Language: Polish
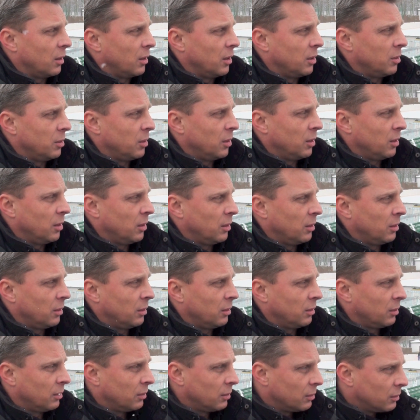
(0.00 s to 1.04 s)

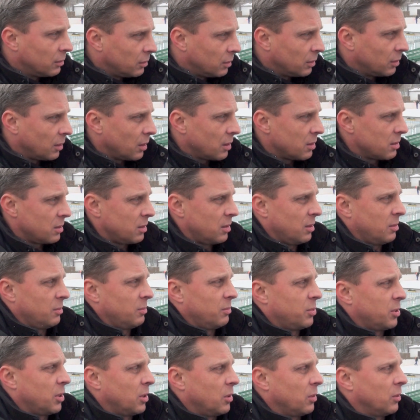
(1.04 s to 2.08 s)
i
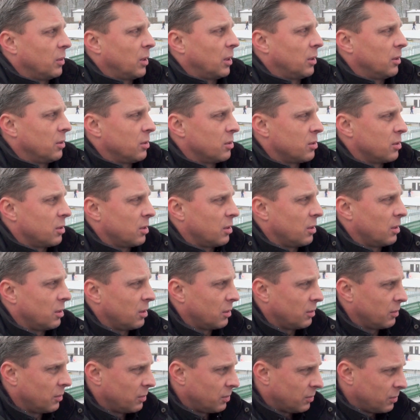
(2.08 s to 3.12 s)
jestem przekonany,
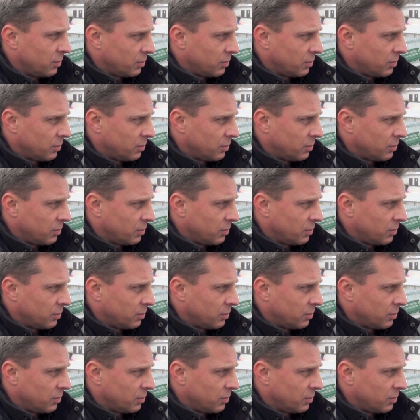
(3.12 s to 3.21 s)
że